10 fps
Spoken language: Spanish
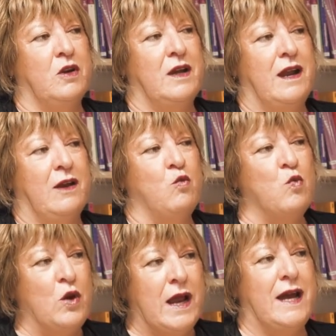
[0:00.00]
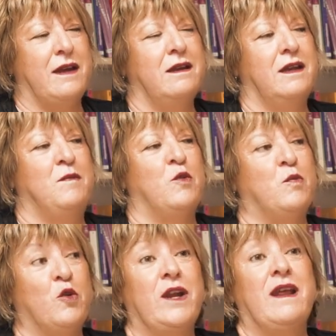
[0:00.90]
el acumular y
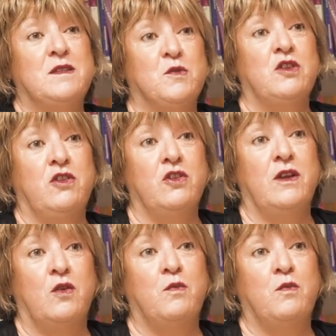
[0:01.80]
por poner a disposición del